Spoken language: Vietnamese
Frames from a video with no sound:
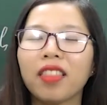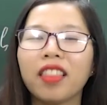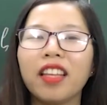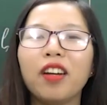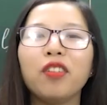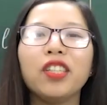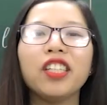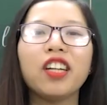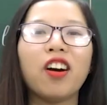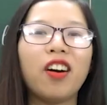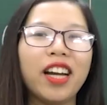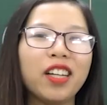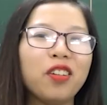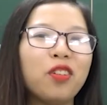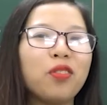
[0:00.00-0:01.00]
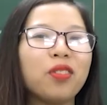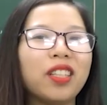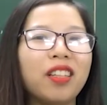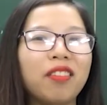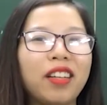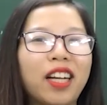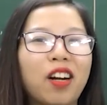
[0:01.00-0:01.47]
Nếu như có anh hùng
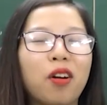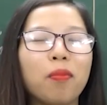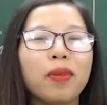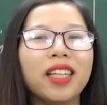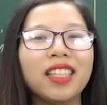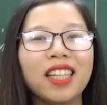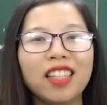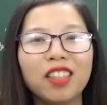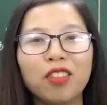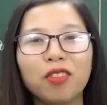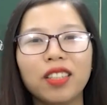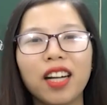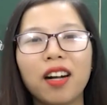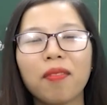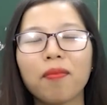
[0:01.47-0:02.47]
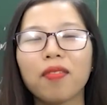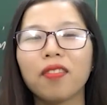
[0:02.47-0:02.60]
thì phải có mỹ nhân, đúng không?